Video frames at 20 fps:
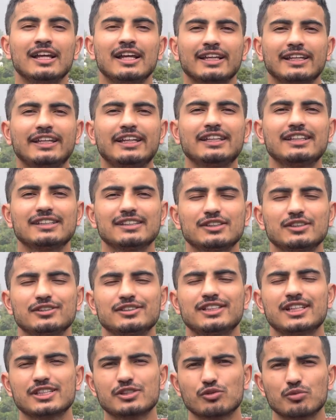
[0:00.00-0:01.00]
कि
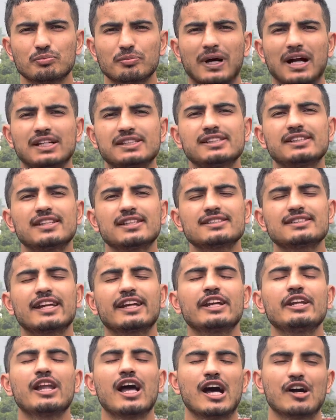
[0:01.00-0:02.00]
जस्ट वो पाँच दस
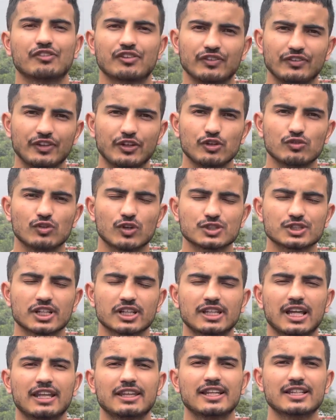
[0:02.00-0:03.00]
सेकेंड आपकी वीडियो वॉच
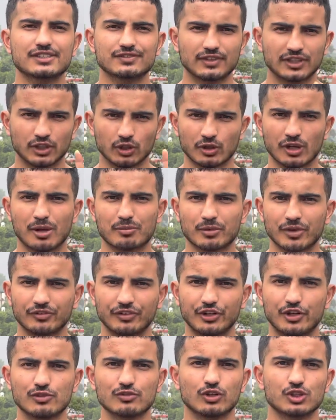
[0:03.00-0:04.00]
करता है दस बंदों ने आपका
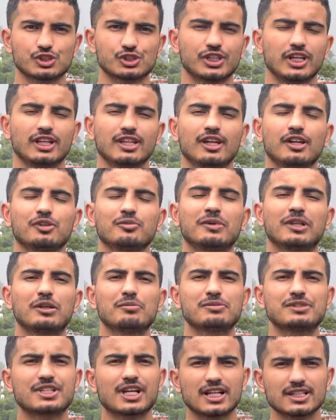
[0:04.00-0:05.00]
वीडियो वॉच किया था तो मतलब
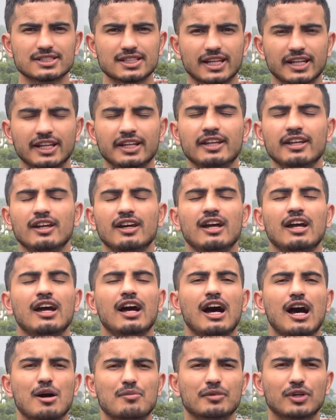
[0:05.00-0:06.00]
पचास सेकेंड
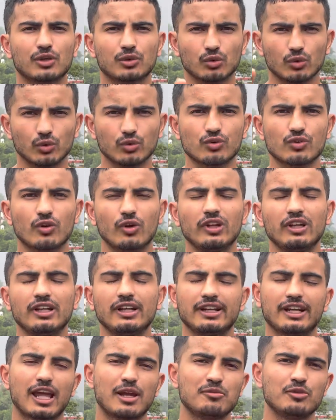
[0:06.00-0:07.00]
आपका ओवरऑल
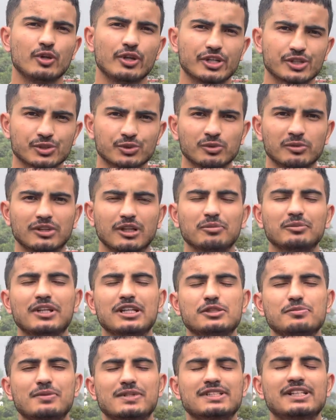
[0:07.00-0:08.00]
टाइम ड्यूरेशन हो मतलब
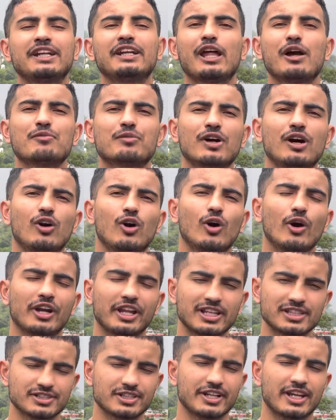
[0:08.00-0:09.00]
दस परसेंट आपका
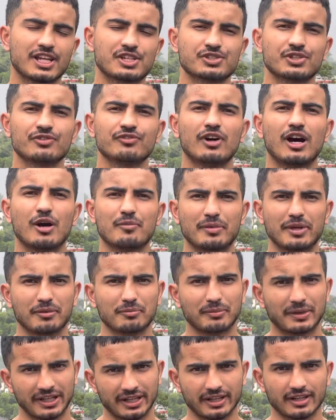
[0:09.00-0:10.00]
ऑडियंस रिटेंशन वहाँ पे
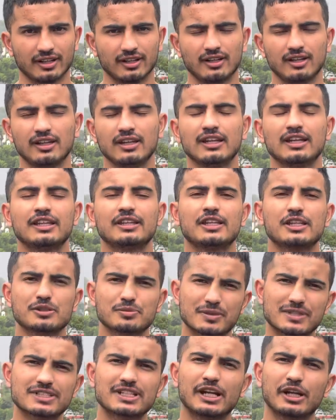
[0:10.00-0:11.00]
बनेगा दस
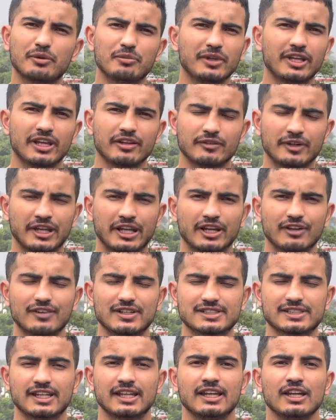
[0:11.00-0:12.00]
परसेंट भी नहीं बनेगा
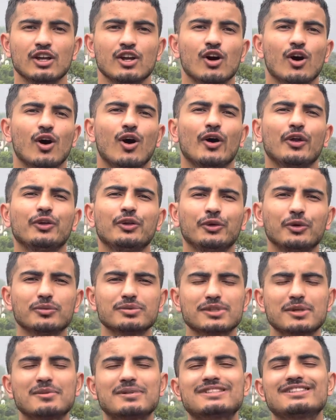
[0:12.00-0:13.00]
वैसे और यूट्यूब
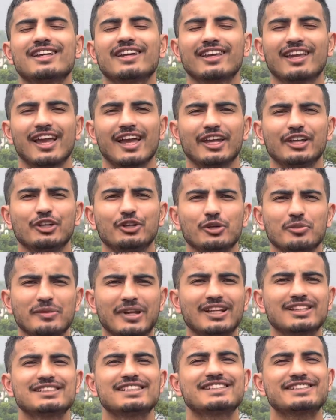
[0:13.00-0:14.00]
समझता क्या है यूट्यूब
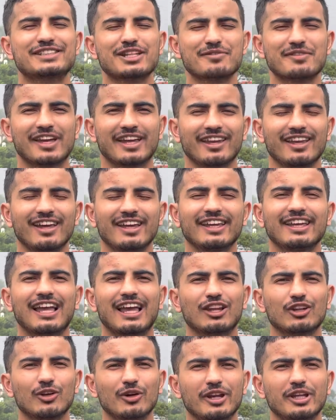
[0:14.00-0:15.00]
एक सिस्टम है ना एक
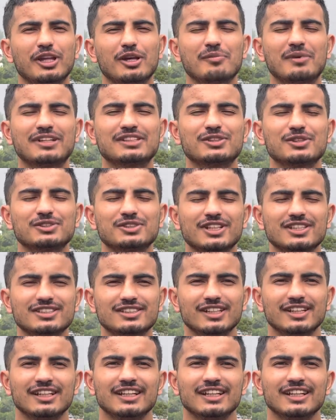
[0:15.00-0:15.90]
एल्गोरिदम है जो जस्ट